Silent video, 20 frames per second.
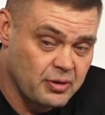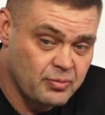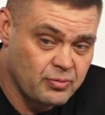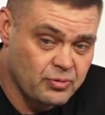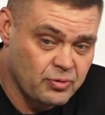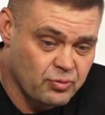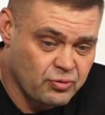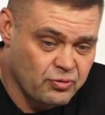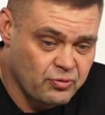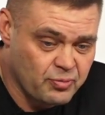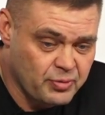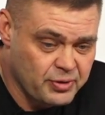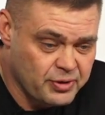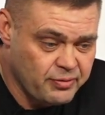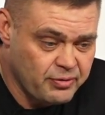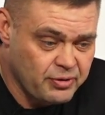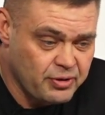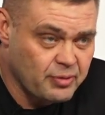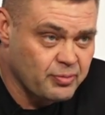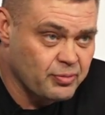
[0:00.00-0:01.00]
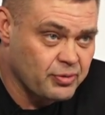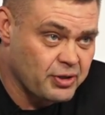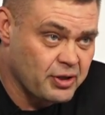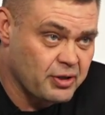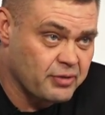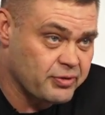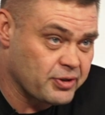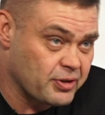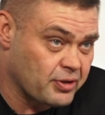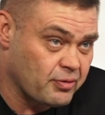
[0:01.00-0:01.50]
Потому что в Москве там и
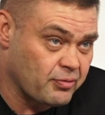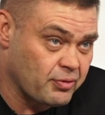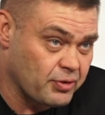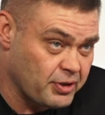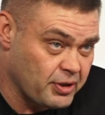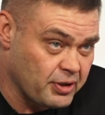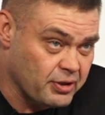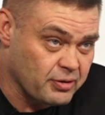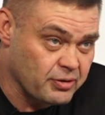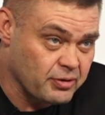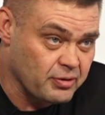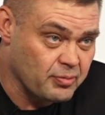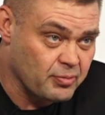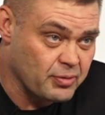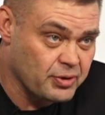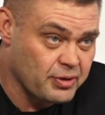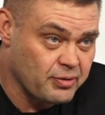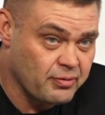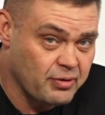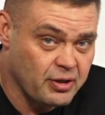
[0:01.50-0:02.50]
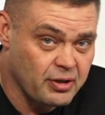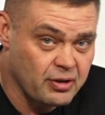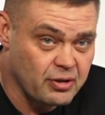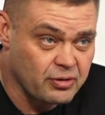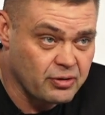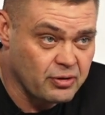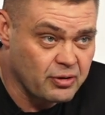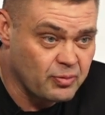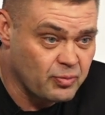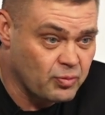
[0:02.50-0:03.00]
так всех хватает. И Москва, и
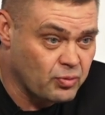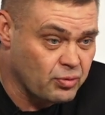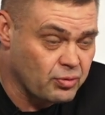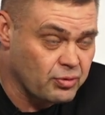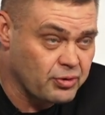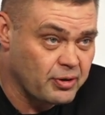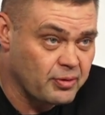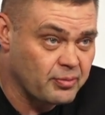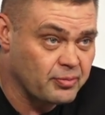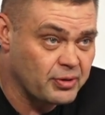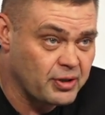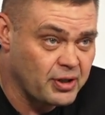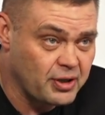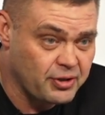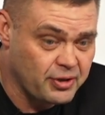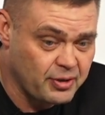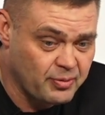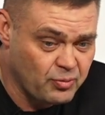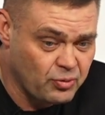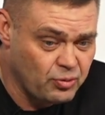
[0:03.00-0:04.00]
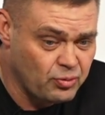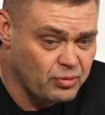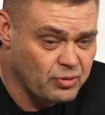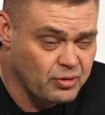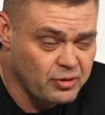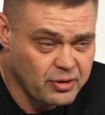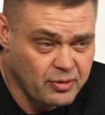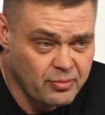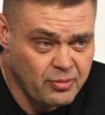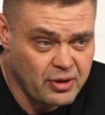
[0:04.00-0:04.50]
Екатеринбург. Там, много. там Да, там
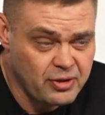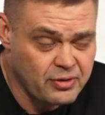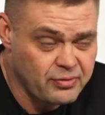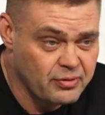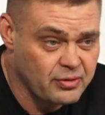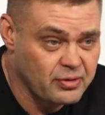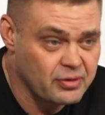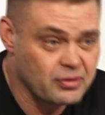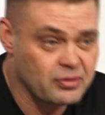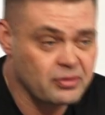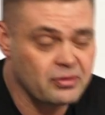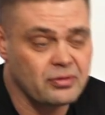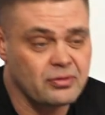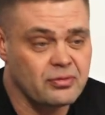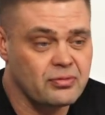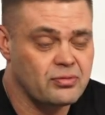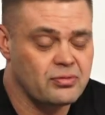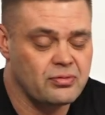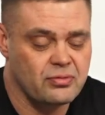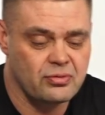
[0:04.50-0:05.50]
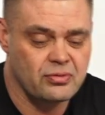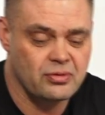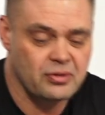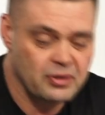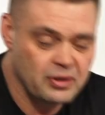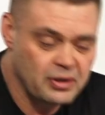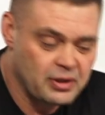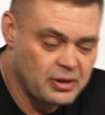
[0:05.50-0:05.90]
много ребят, они тоже.